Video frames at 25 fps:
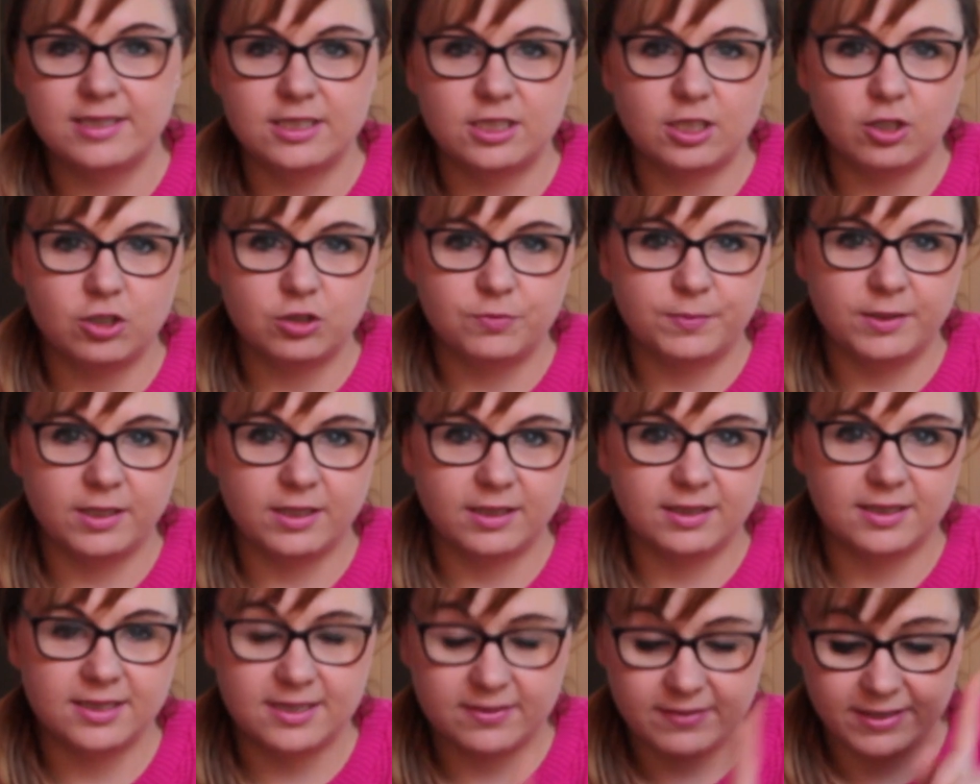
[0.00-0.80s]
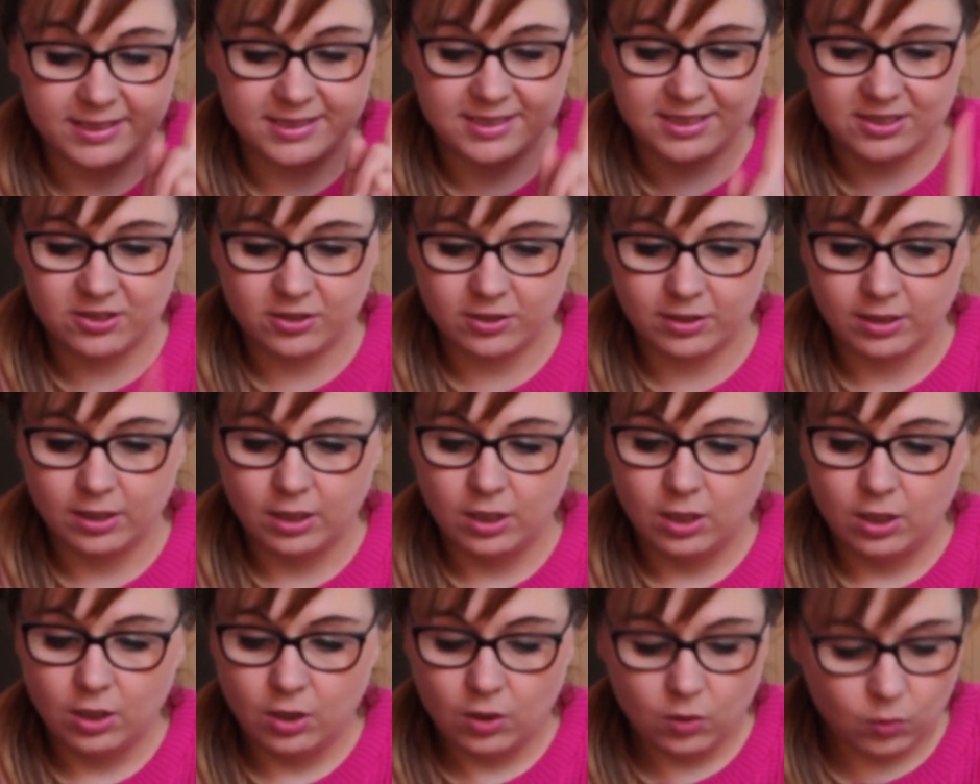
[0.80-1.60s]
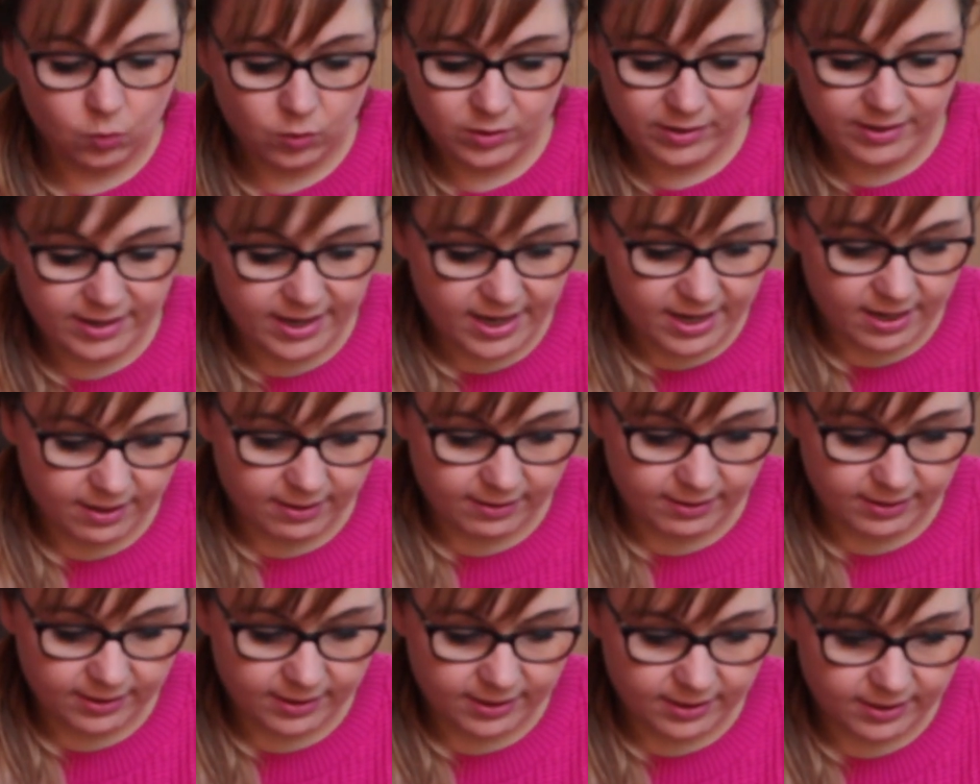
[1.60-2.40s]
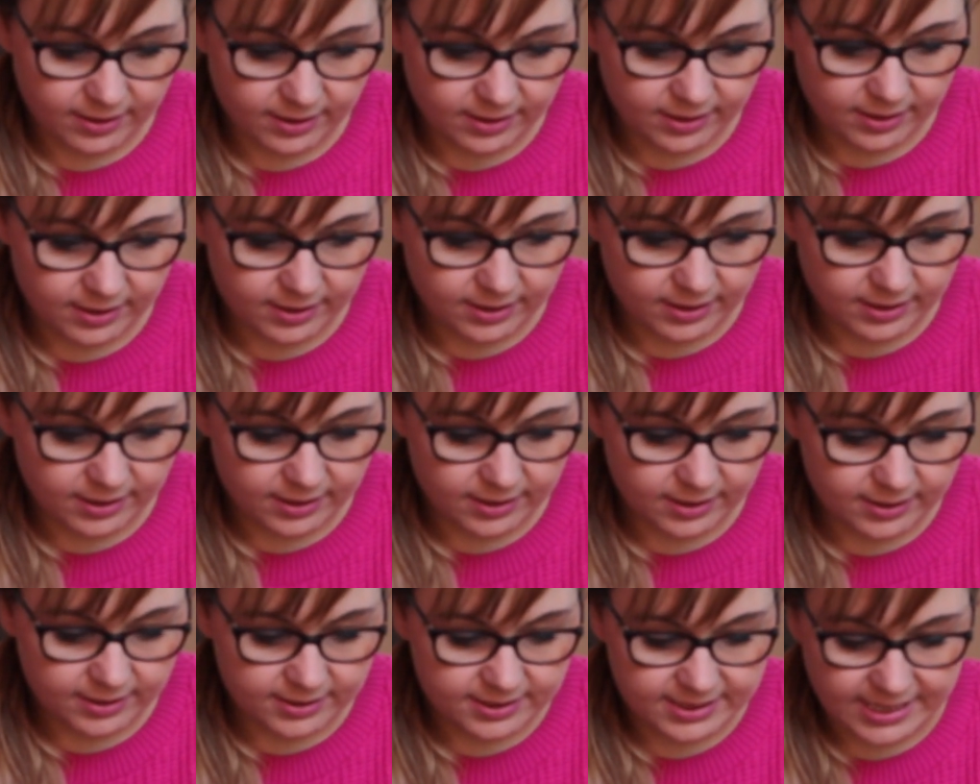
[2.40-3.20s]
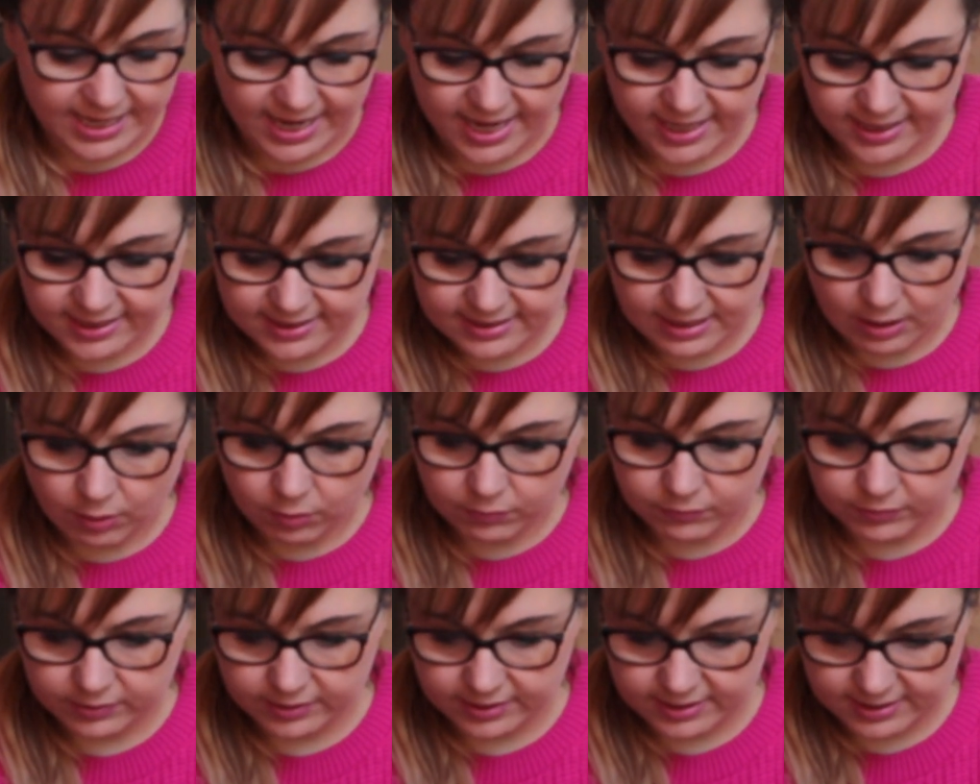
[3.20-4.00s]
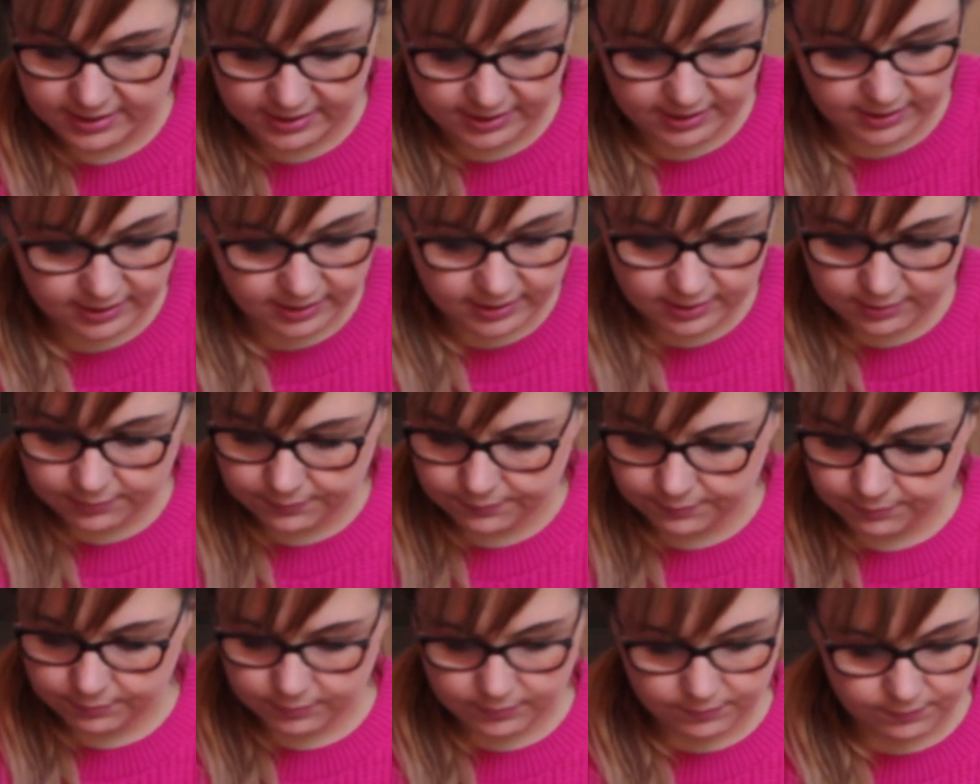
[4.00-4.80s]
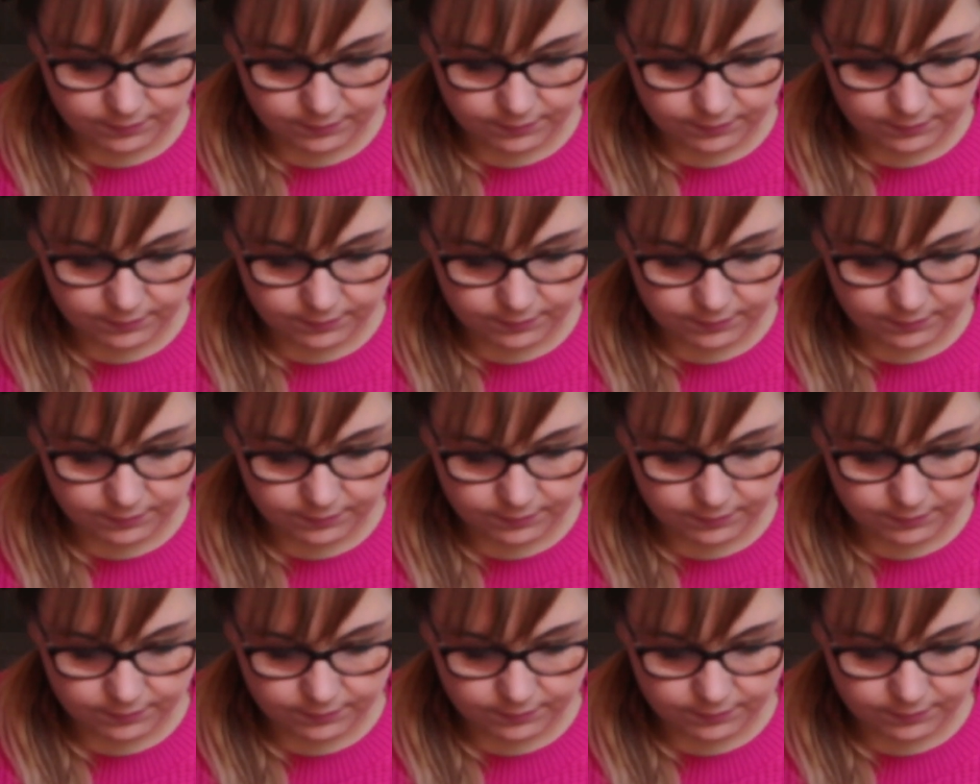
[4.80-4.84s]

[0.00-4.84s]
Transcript: hieß die Schauspielerin, das weiß ich noch. Und ist er jetzt auch von der Serie?